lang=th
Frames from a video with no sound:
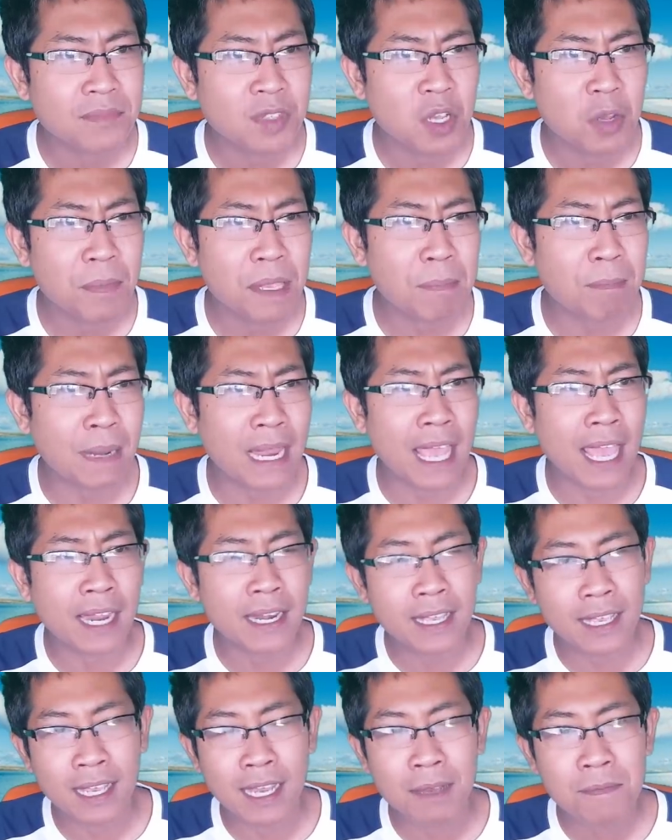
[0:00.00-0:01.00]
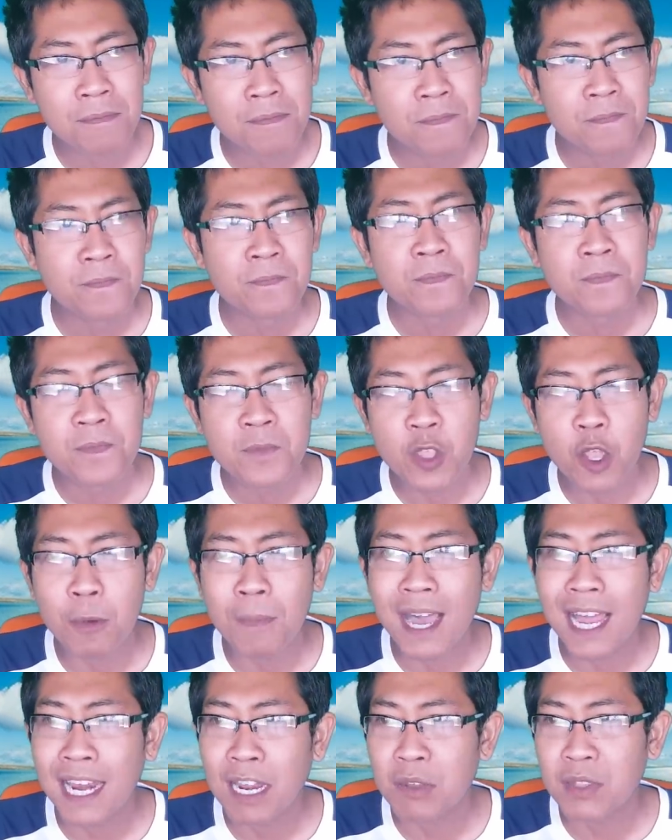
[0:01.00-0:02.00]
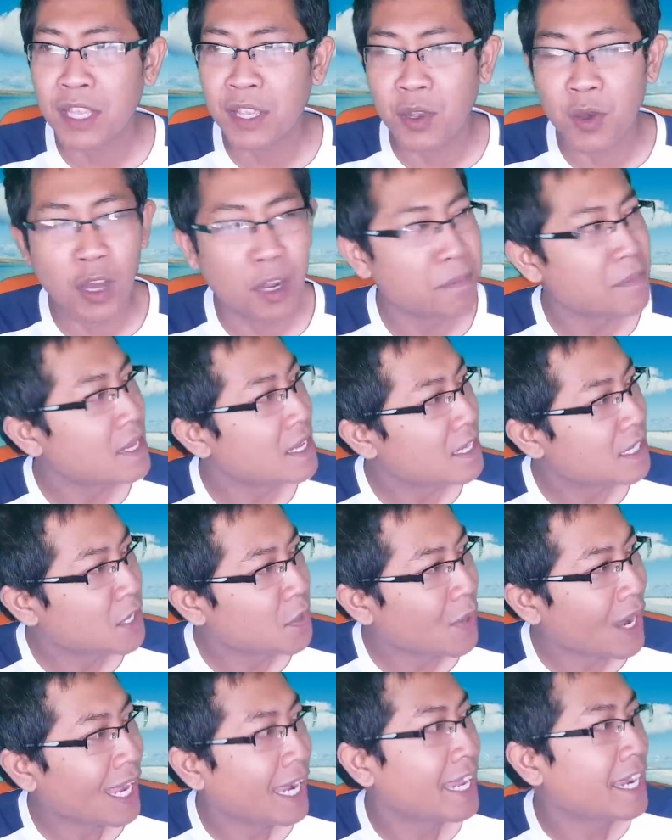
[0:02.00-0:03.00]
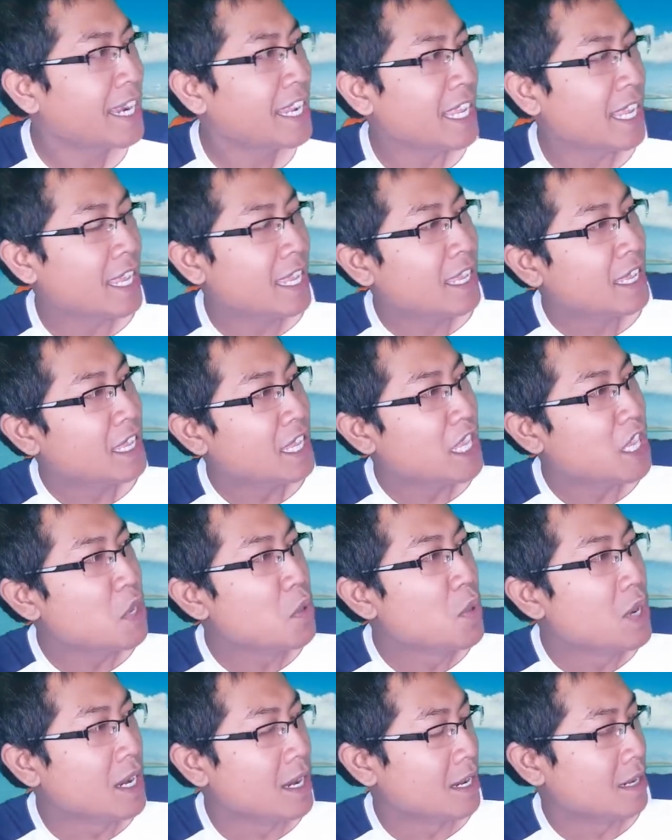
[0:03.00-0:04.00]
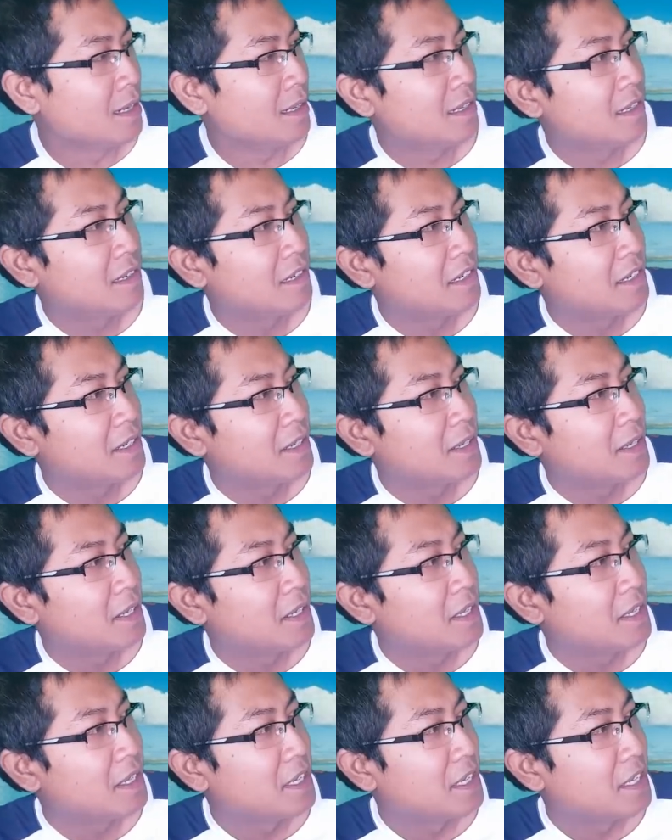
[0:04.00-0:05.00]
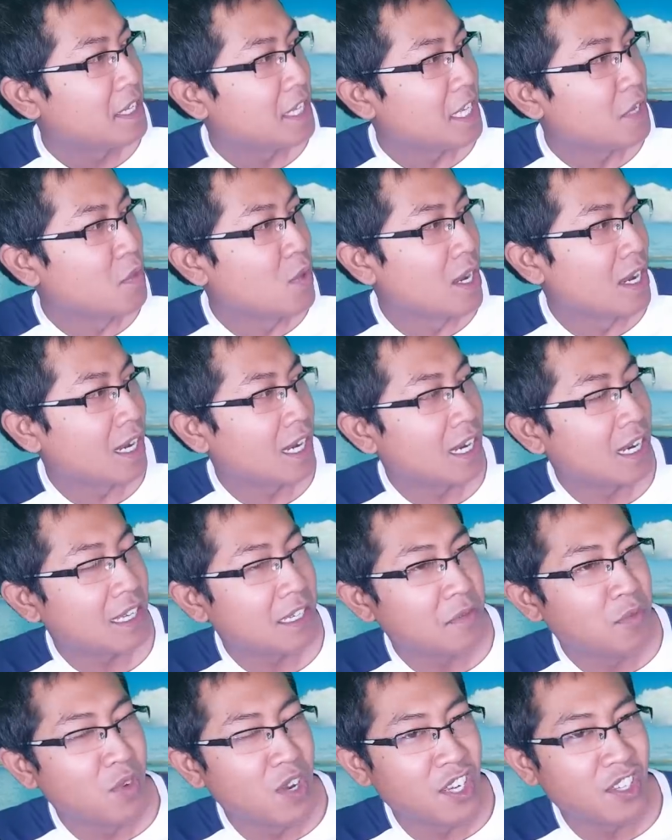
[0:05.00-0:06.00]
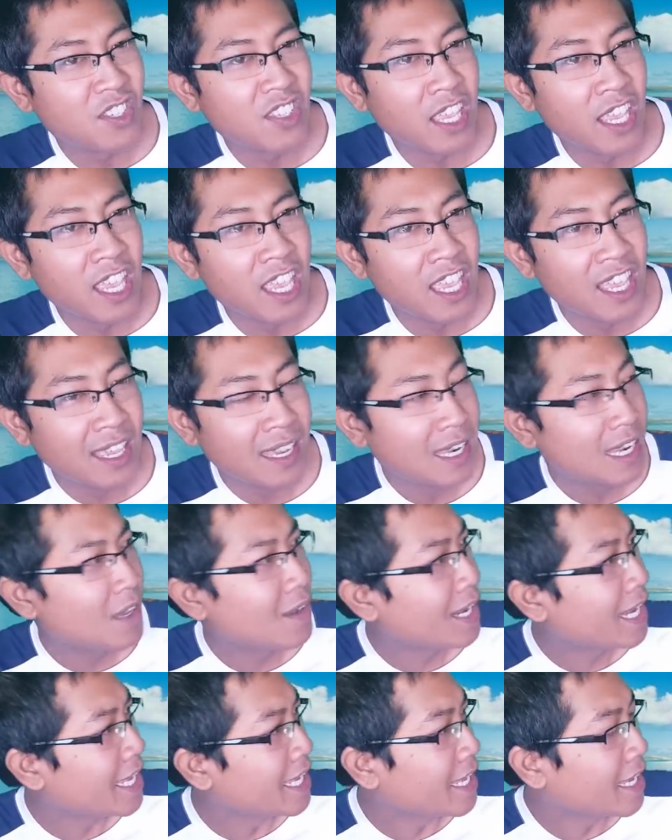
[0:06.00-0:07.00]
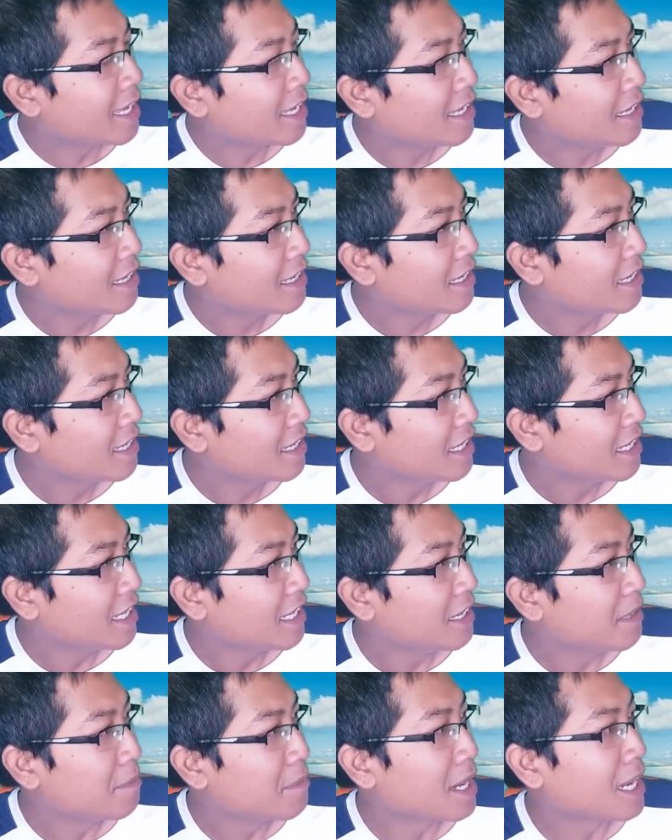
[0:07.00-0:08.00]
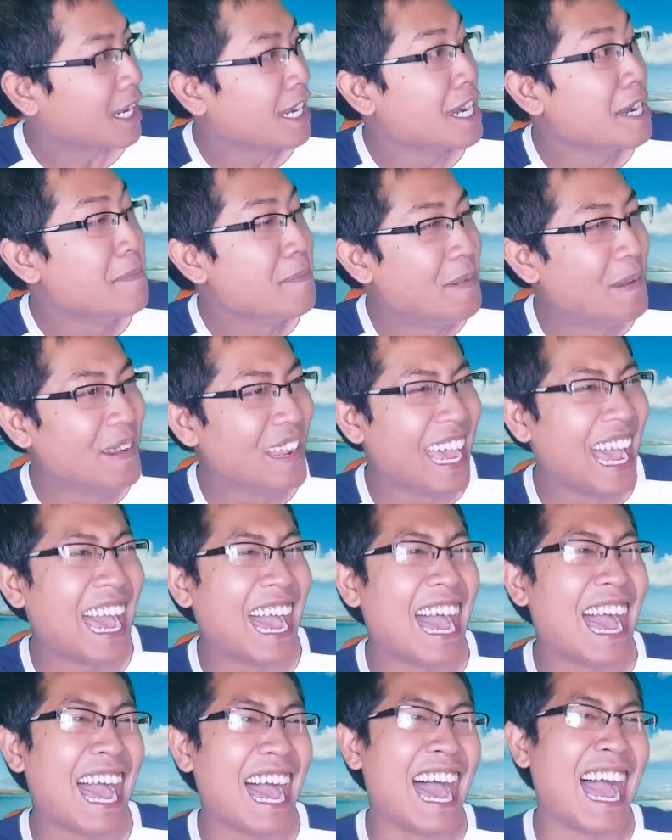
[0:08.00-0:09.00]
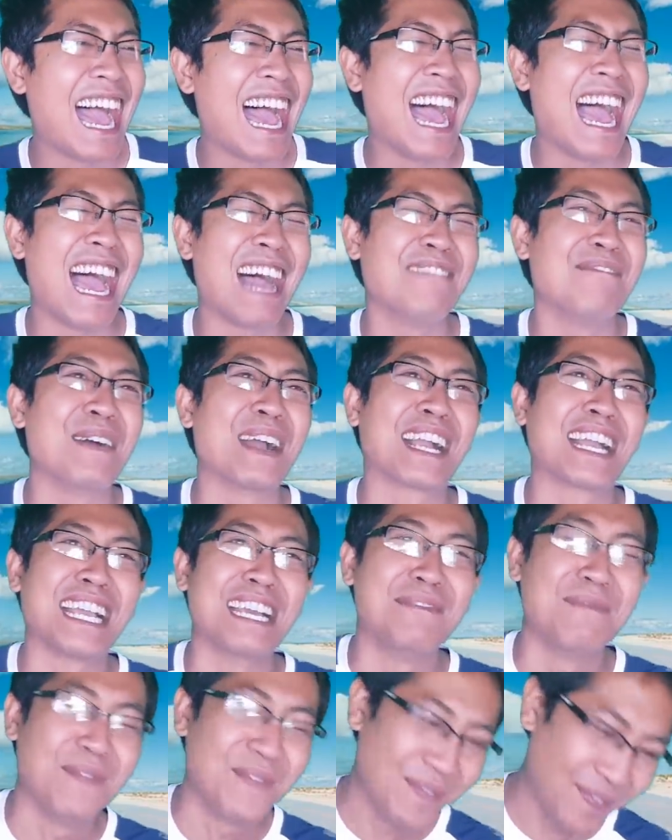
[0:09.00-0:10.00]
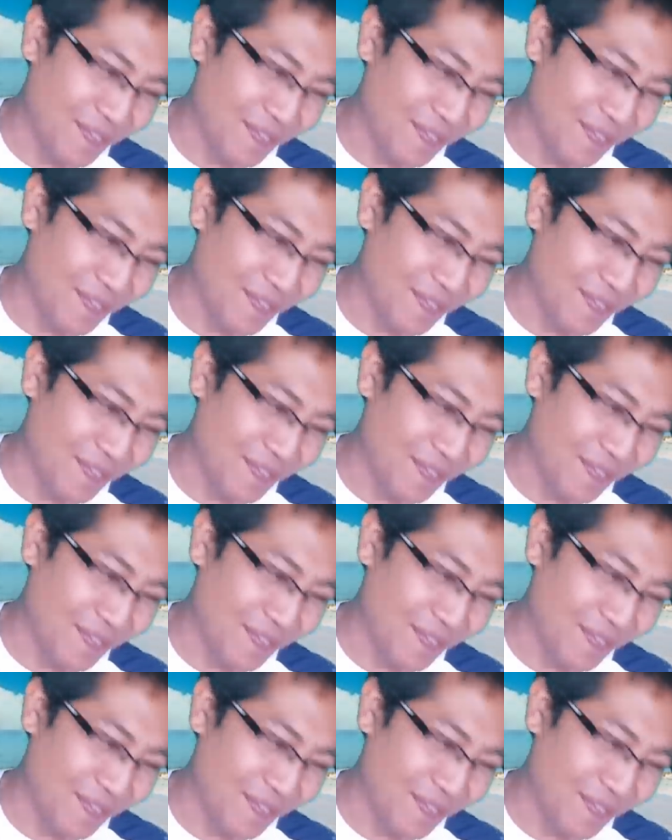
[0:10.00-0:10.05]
ก็ไม่แปลกนะครับ เดี๋ยวบ้านเราแต่ก่อนมีชื่อว่าอะไรนะยีอีวึงอีวึงวึงสีแล้วอะไรอีกบักกึมบักกึม